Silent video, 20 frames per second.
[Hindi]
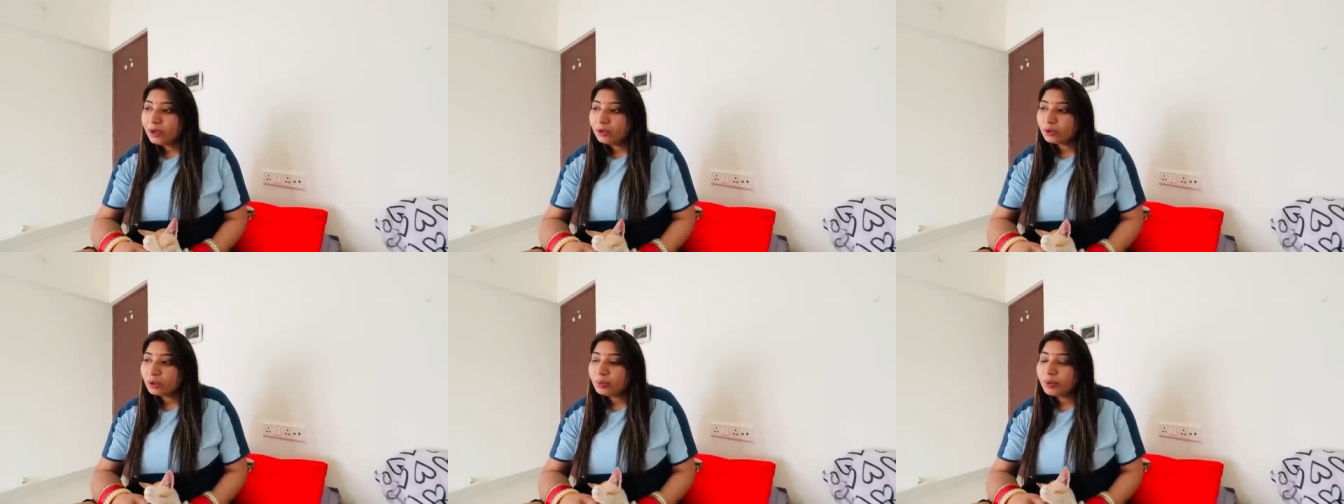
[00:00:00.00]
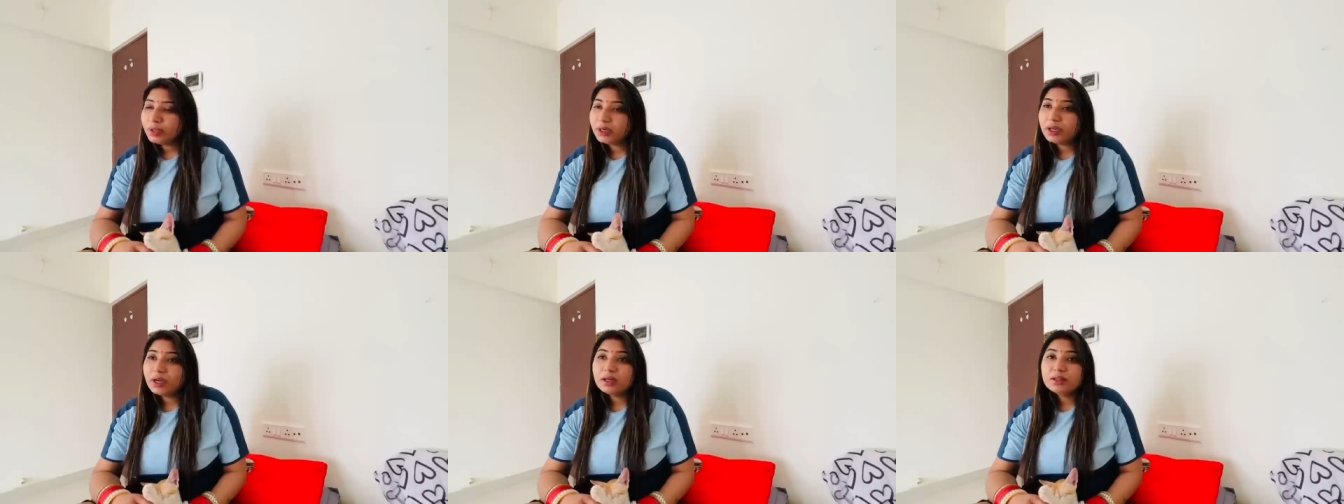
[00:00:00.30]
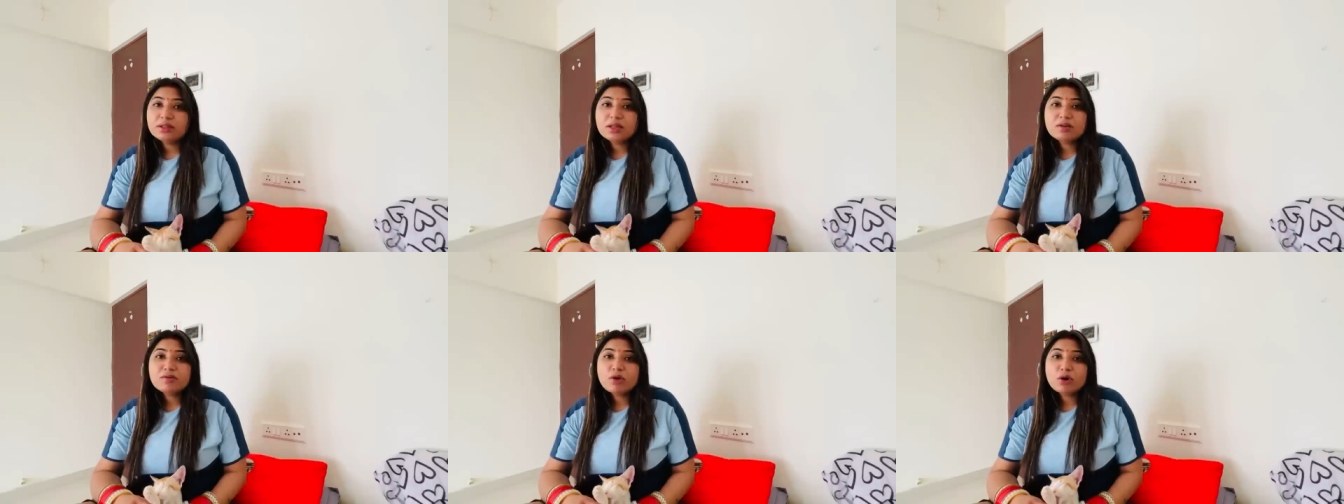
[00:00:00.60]
तो मैंने
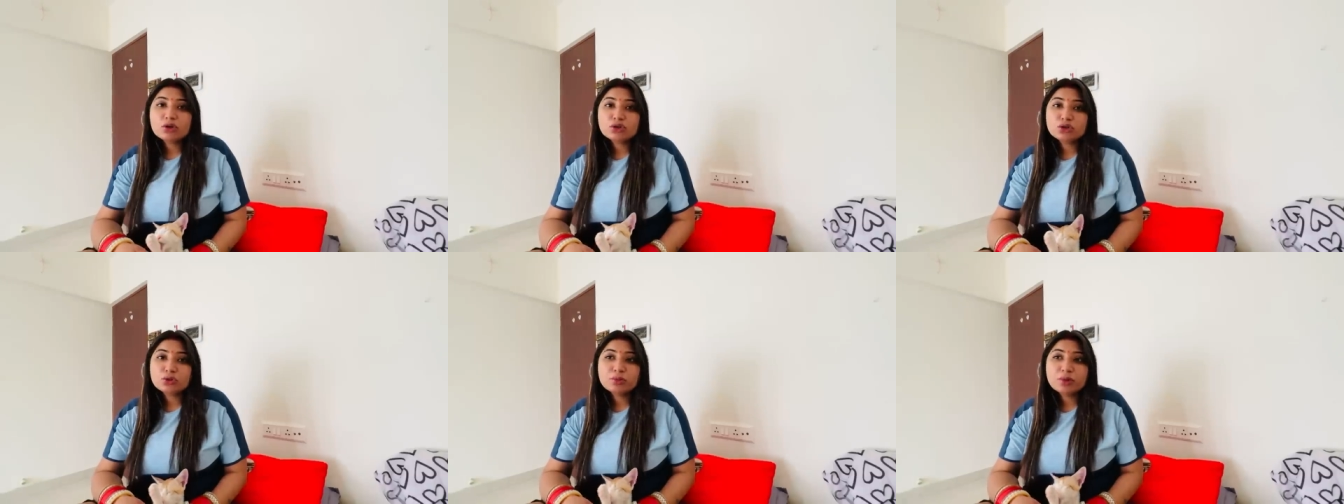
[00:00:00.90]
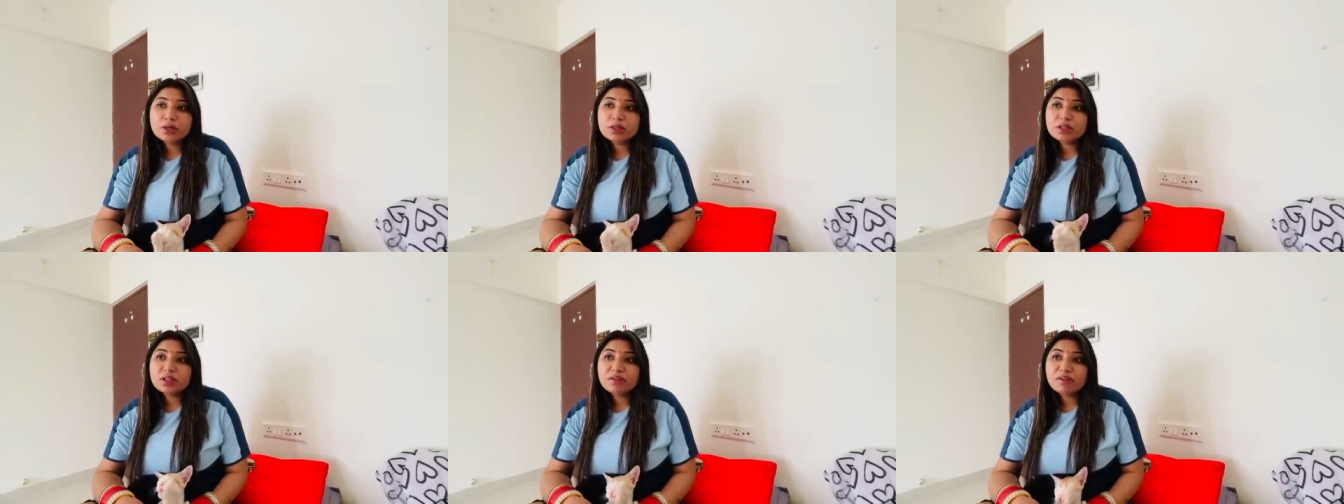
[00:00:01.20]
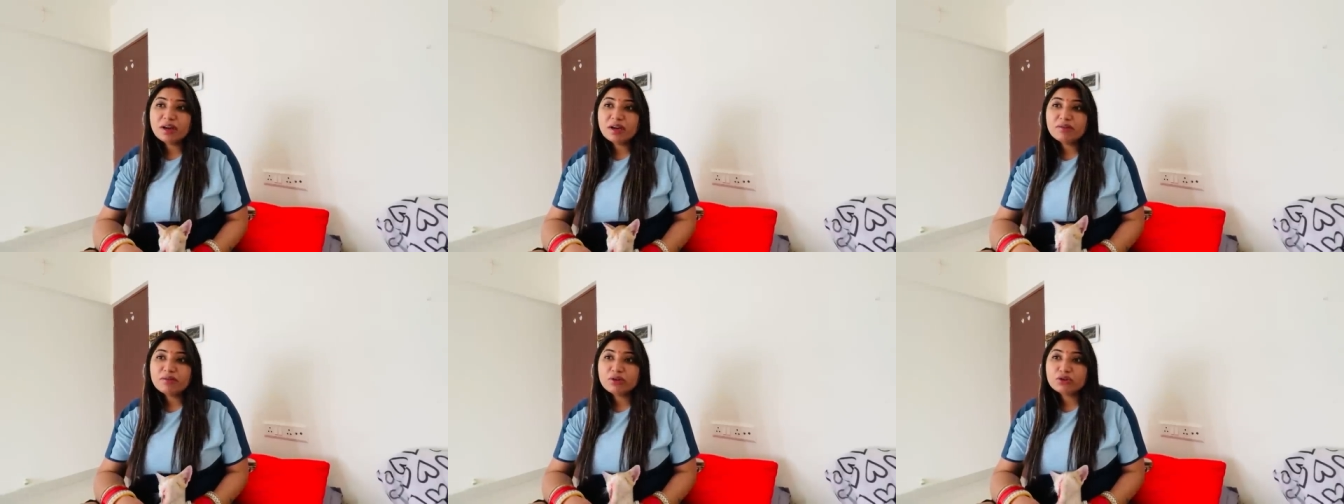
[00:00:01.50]
अंदर वॉशरूम में अंदर
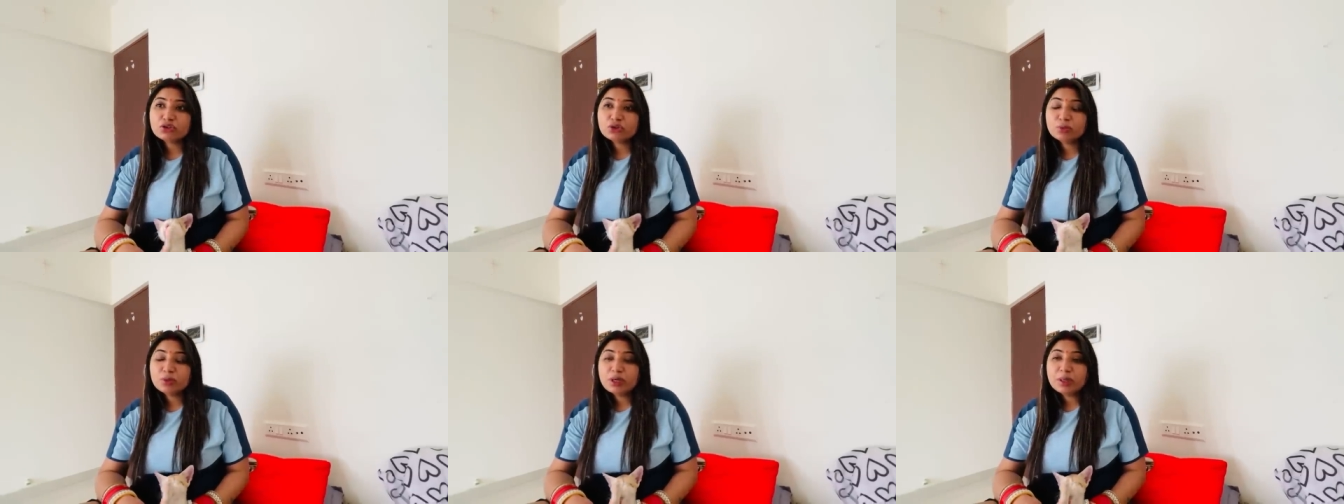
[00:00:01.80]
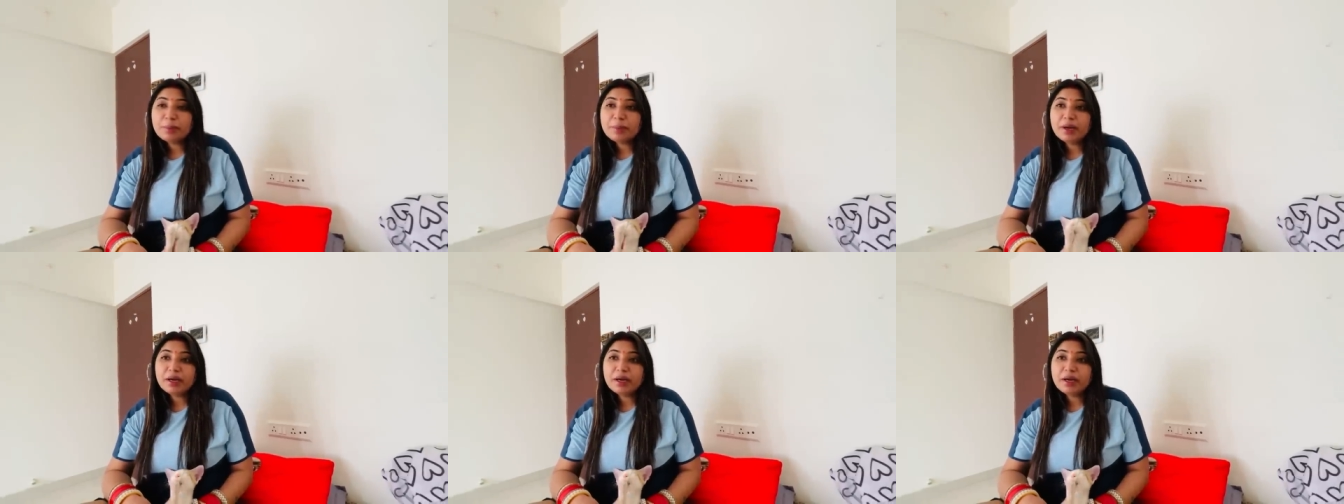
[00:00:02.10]
वाले वॉशरूम में ना